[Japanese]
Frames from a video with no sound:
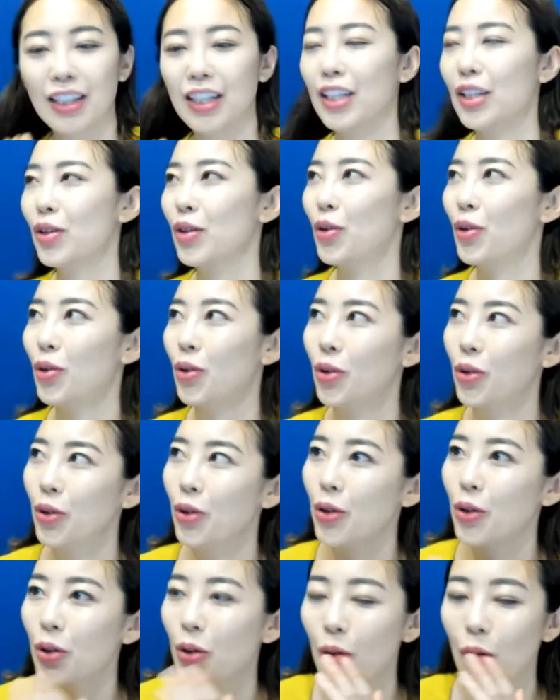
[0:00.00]
あの
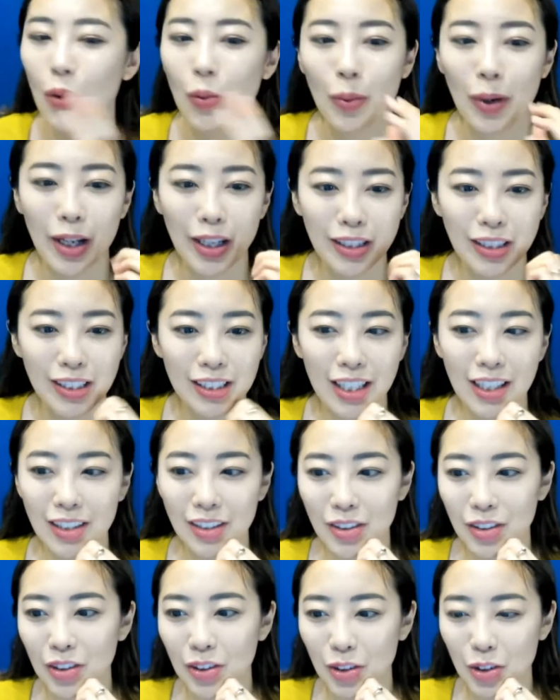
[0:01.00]
小林さ
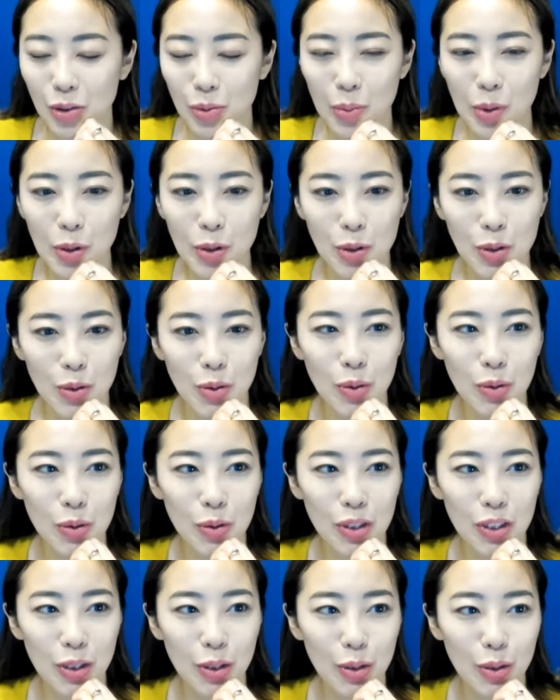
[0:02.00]
んの夢をすご
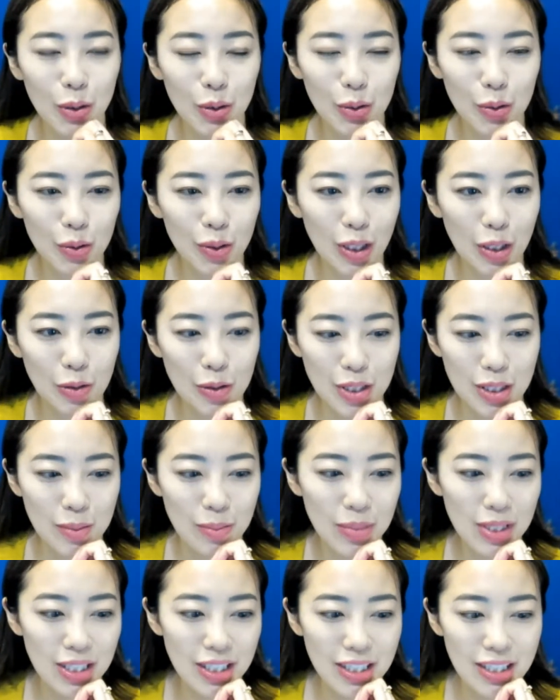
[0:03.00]
く聞くのを楽し
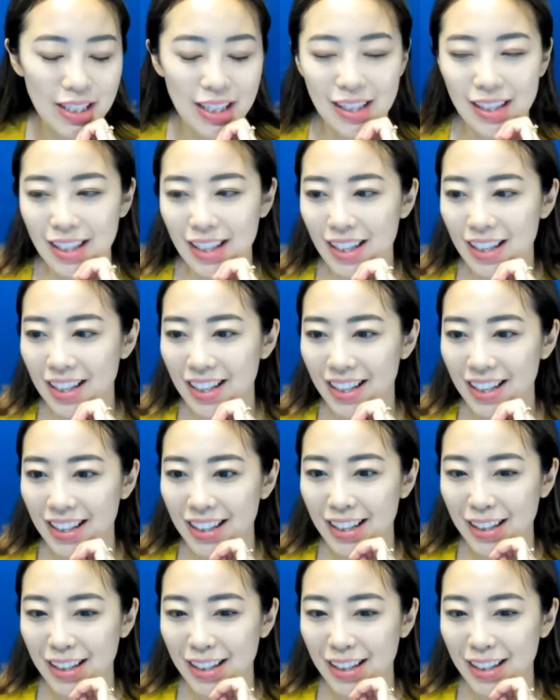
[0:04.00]
みにしてて、